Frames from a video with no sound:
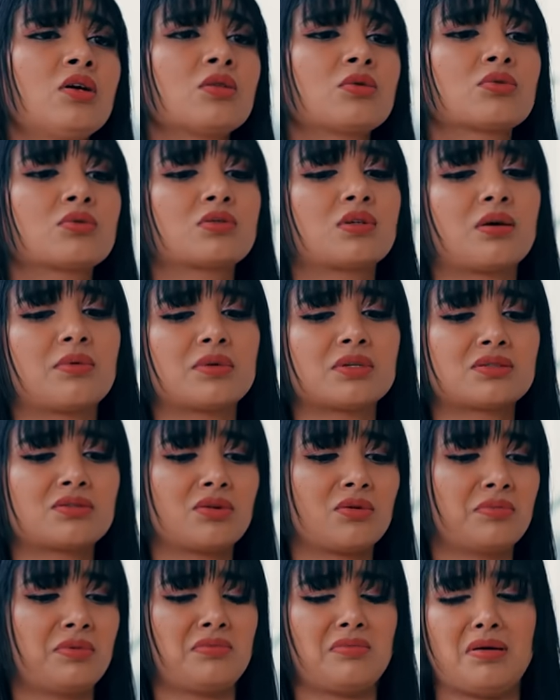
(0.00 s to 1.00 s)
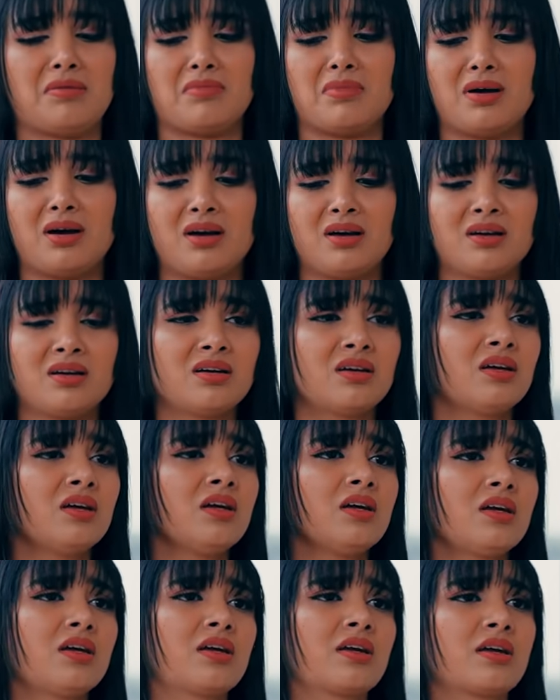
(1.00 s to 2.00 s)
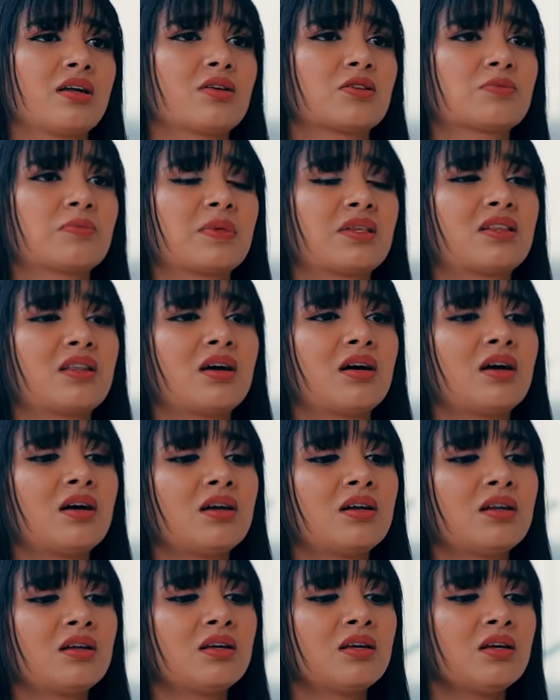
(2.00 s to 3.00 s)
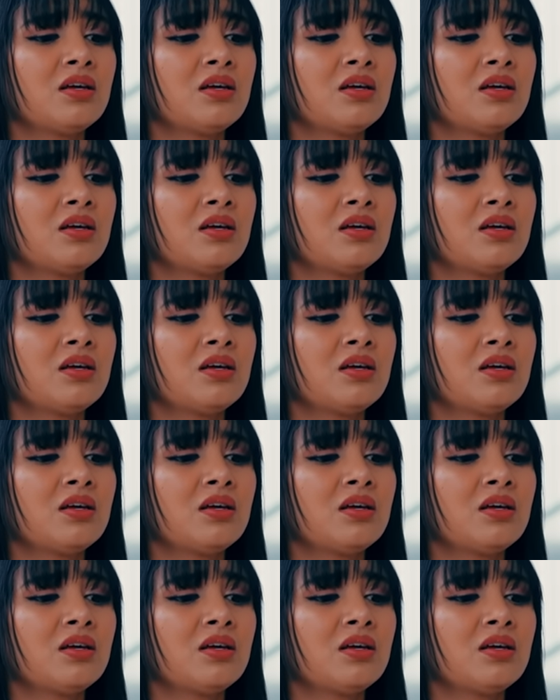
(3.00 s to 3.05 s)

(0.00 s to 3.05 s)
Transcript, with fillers: Tú sabes, con mi mamá, en el hospital,